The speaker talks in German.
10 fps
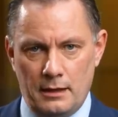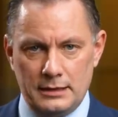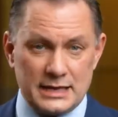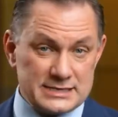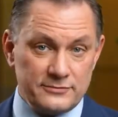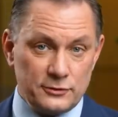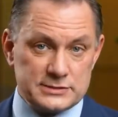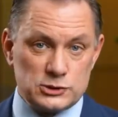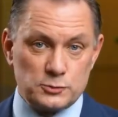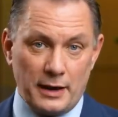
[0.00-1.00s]
Lassen wir
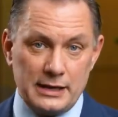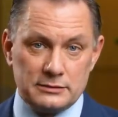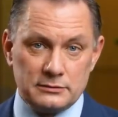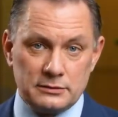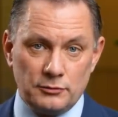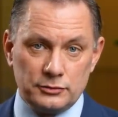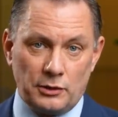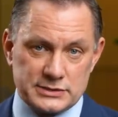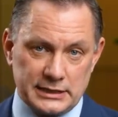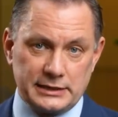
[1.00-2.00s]
uns nicht spalten
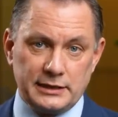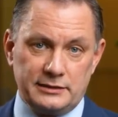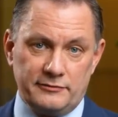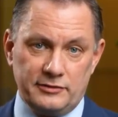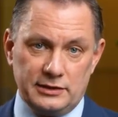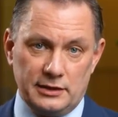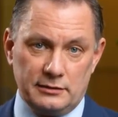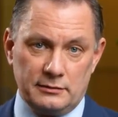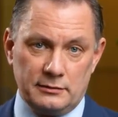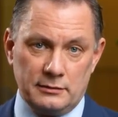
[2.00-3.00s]
und auseinanderdividieren.
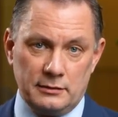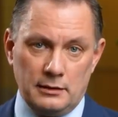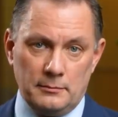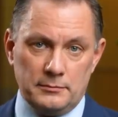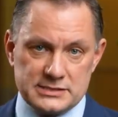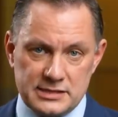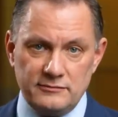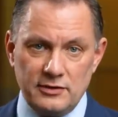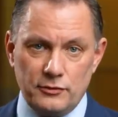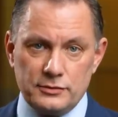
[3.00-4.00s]

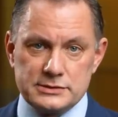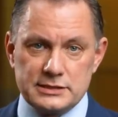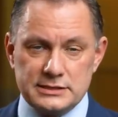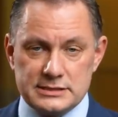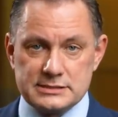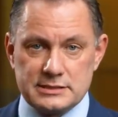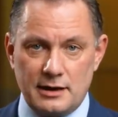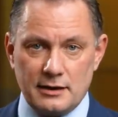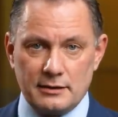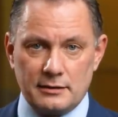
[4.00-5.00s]
Besinnen wir uns in diesen
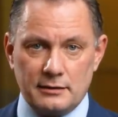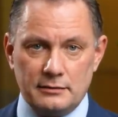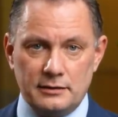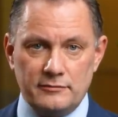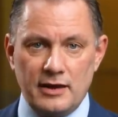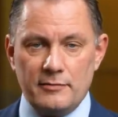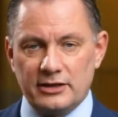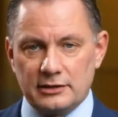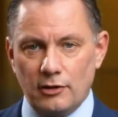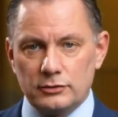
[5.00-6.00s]
Tagen, die wir im
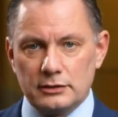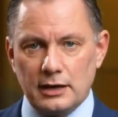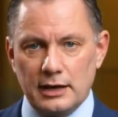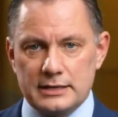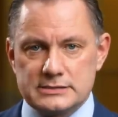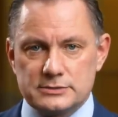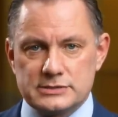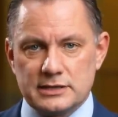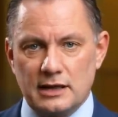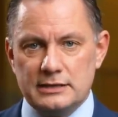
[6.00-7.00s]
vertrauten Kreis
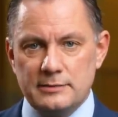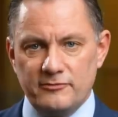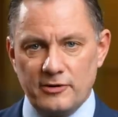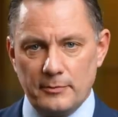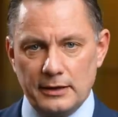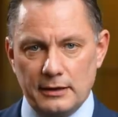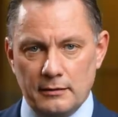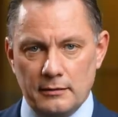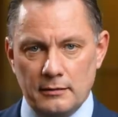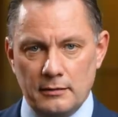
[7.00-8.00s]
unserer Lieben
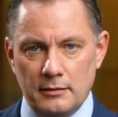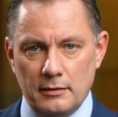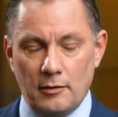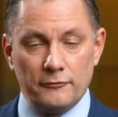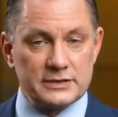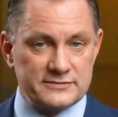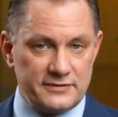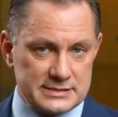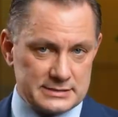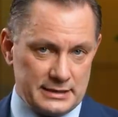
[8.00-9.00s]
verbringen, auf das
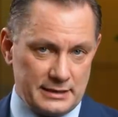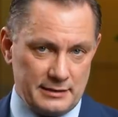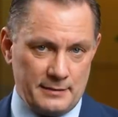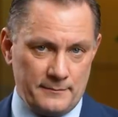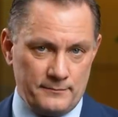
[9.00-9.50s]
Wesentliche,